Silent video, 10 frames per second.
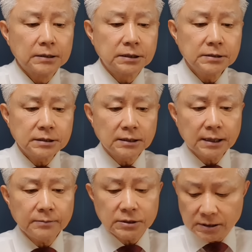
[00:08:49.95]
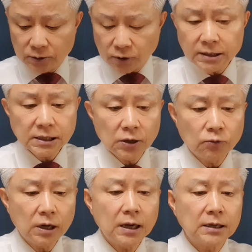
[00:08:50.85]
전 성남시
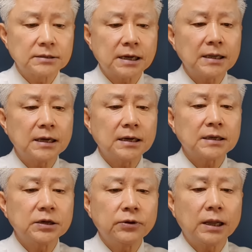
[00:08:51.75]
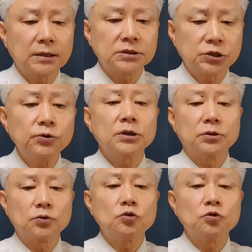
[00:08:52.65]
과장과 산하기관 직원,